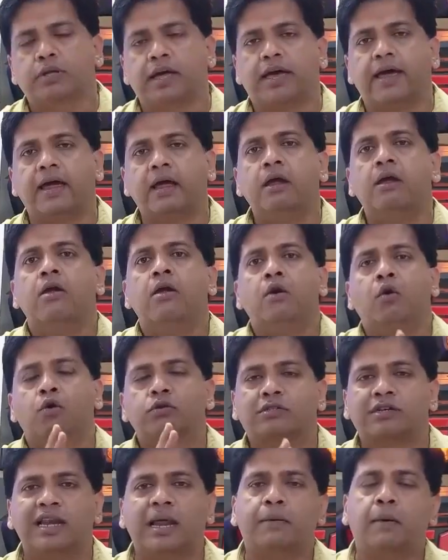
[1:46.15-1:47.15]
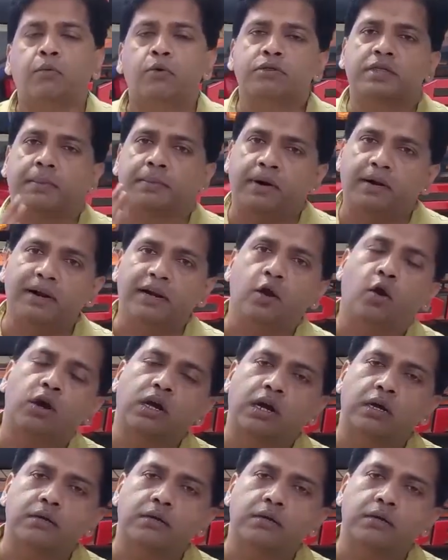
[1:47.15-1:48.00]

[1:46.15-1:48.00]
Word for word: होता है उसके लिए आप हमको सेपरेटली